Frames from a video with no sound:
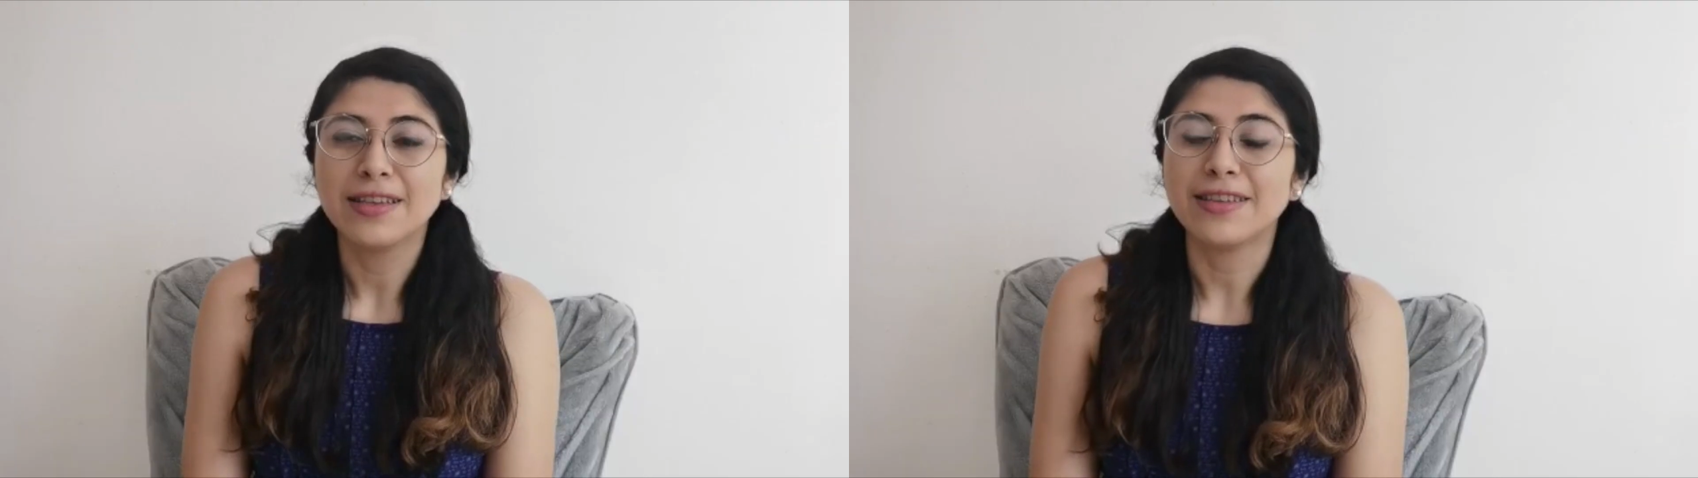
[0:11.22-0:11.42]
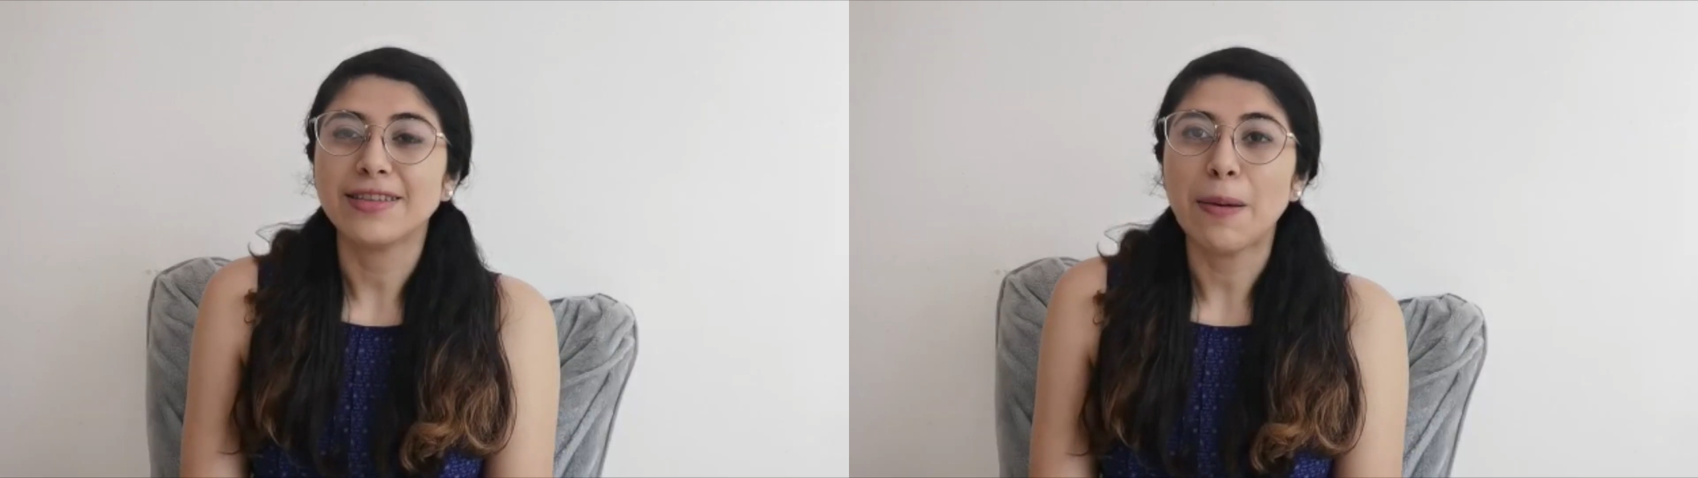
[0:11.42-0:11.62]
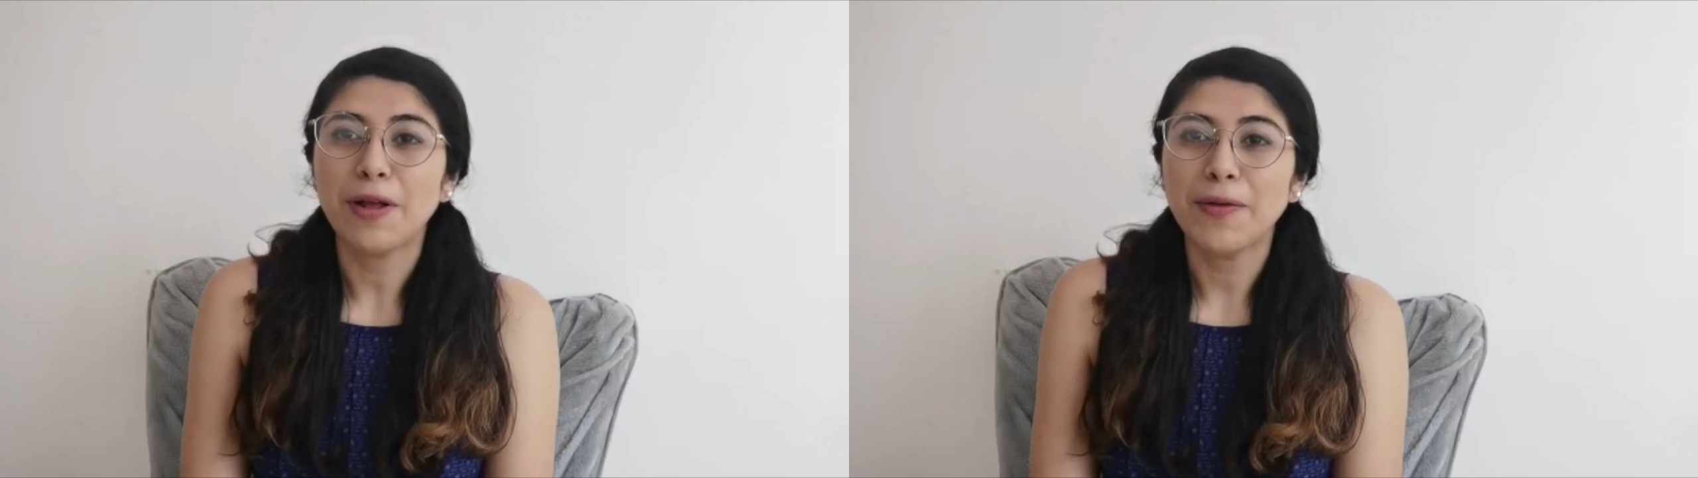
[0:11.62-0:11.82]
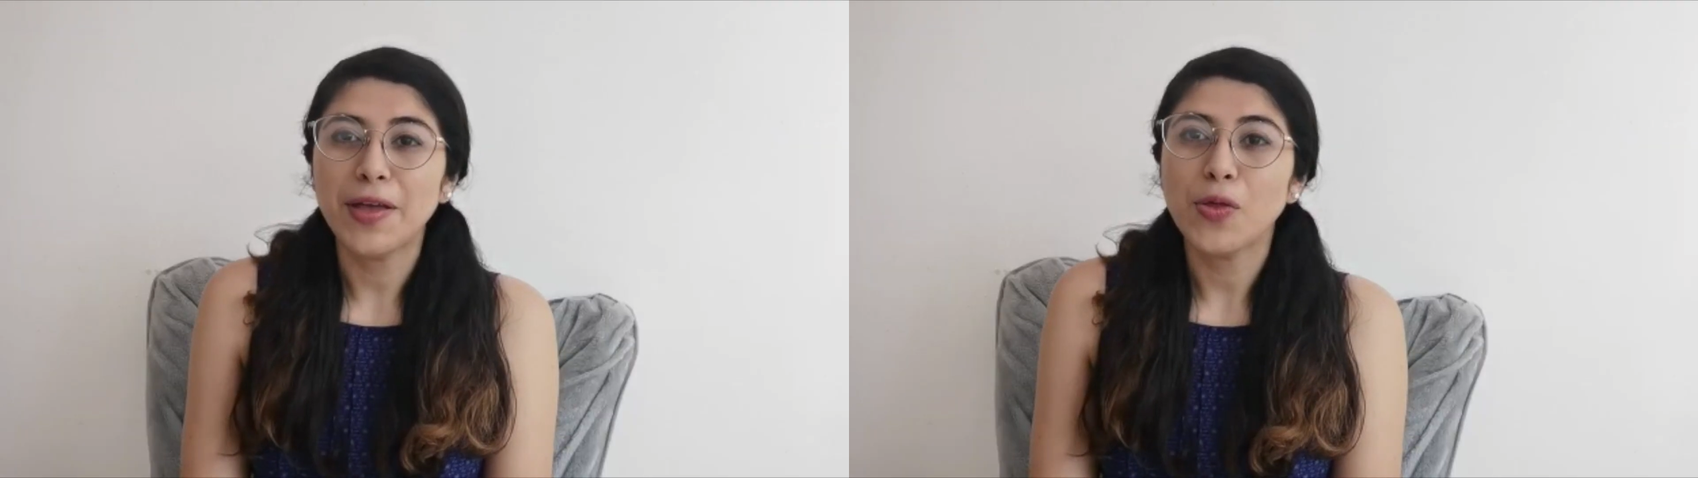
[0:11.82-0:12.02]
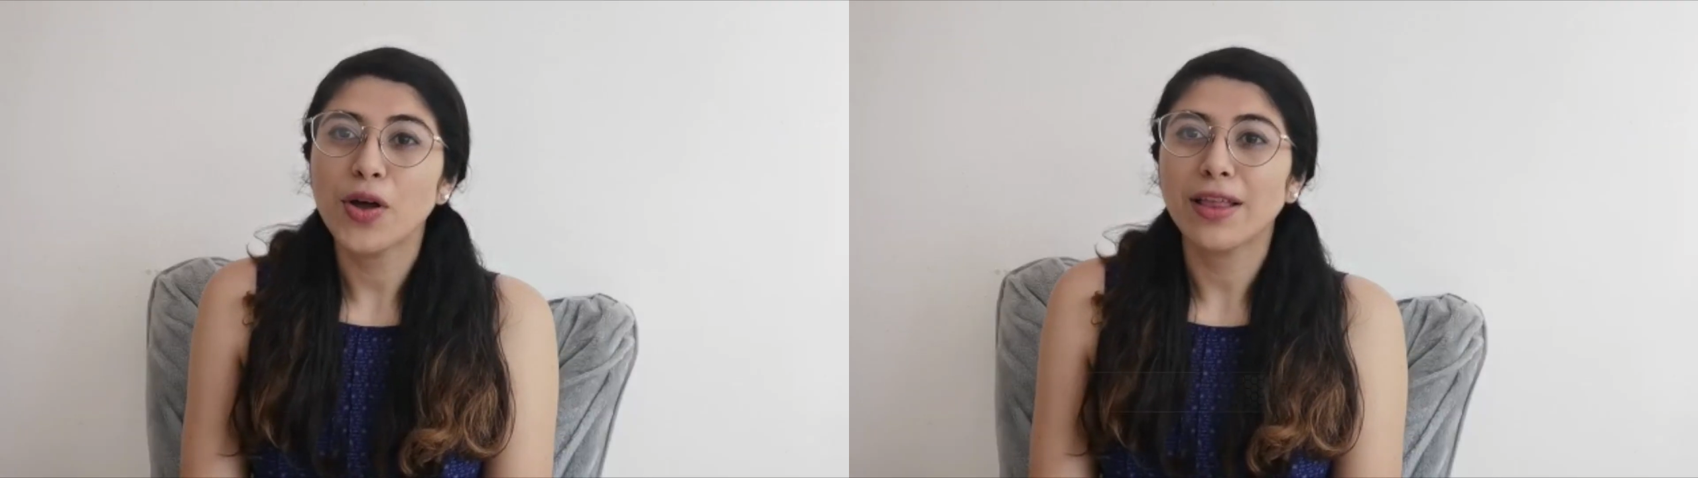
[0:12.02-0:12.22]
Se está
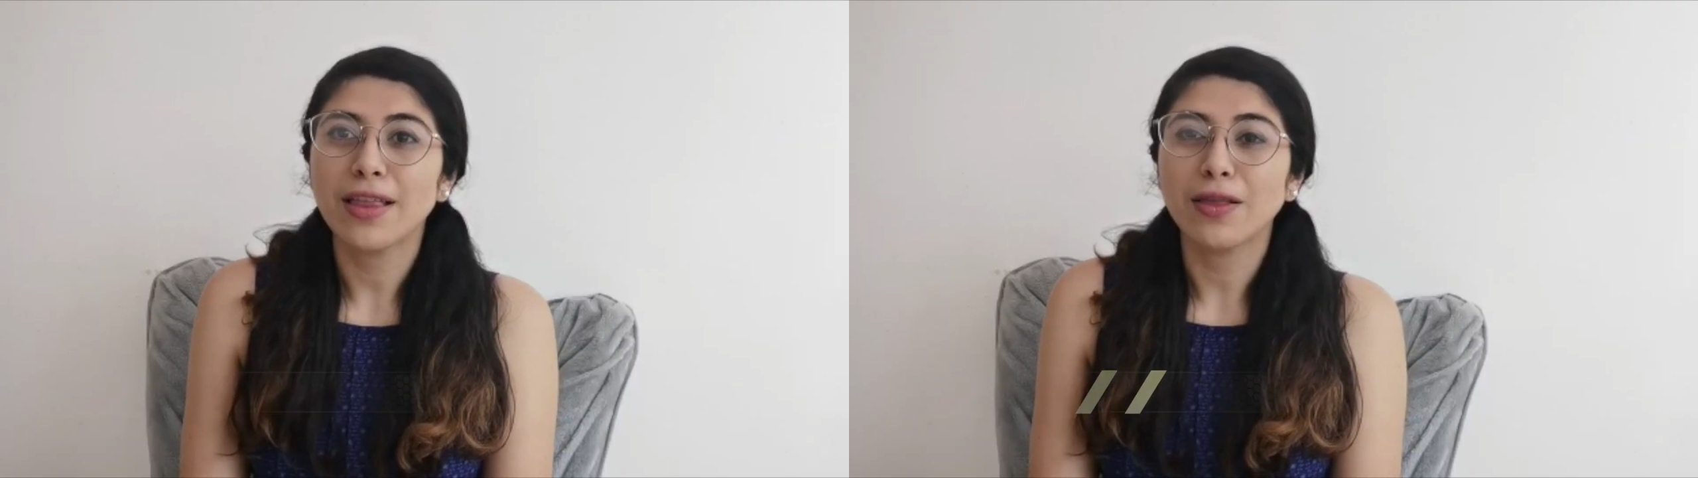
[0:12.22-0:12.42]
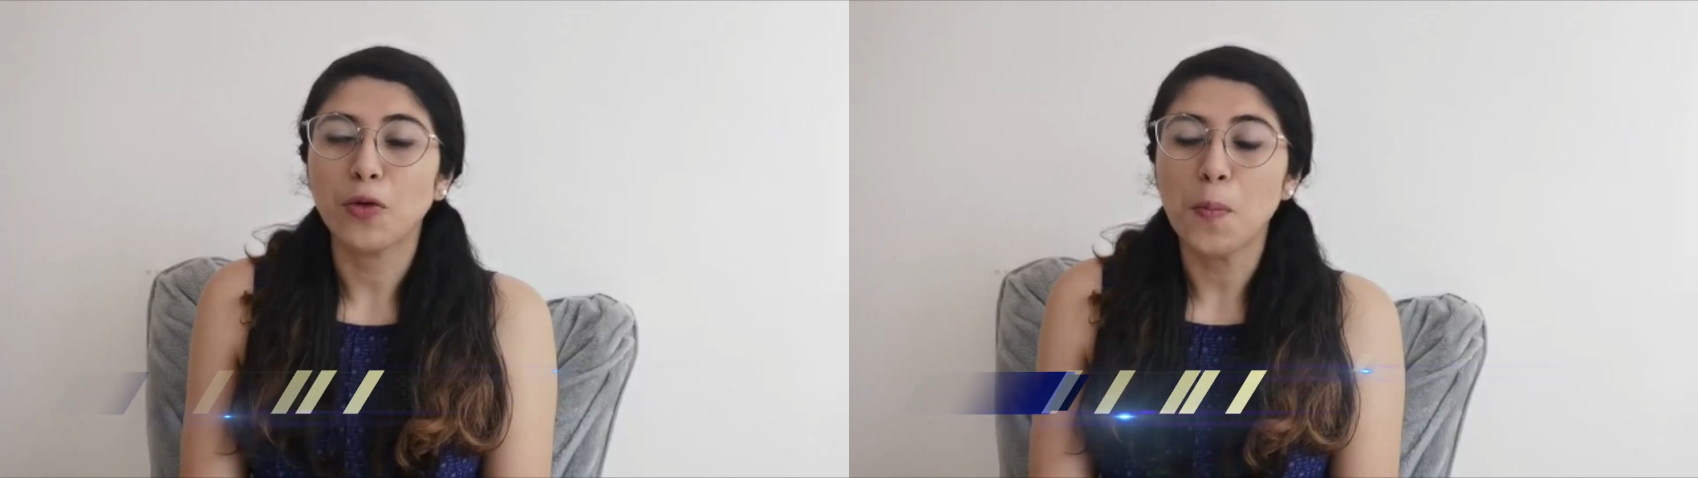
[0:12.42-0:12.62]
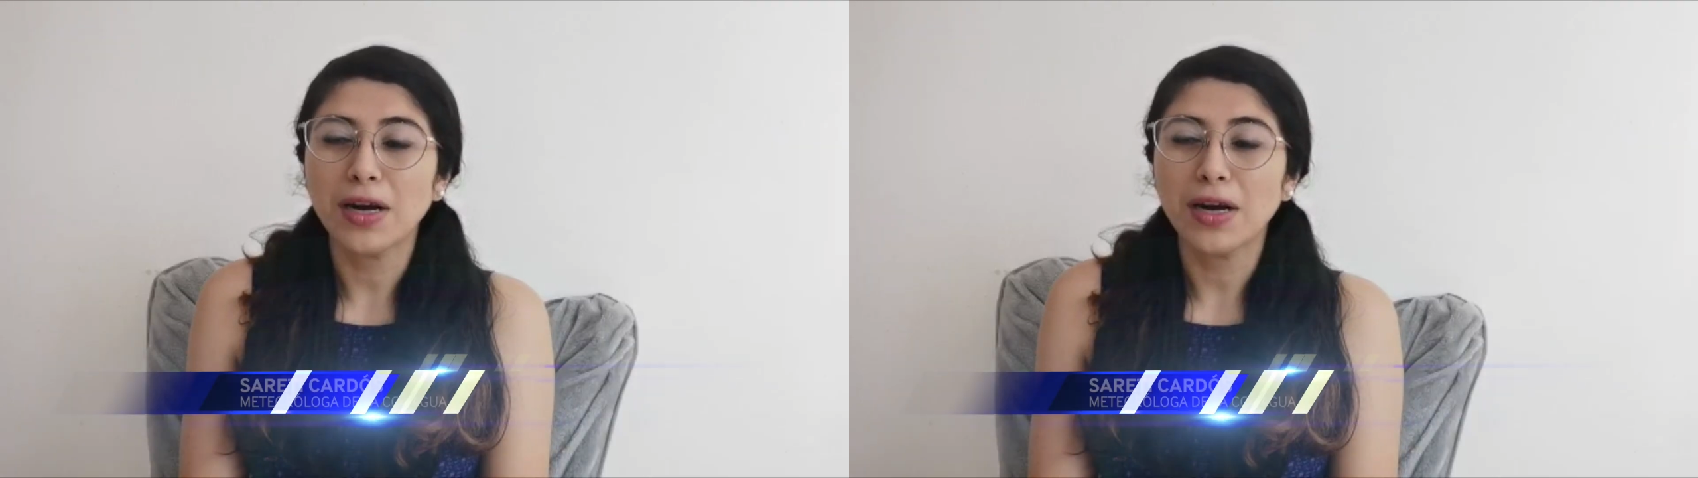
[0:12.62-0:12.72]
previendo que tanto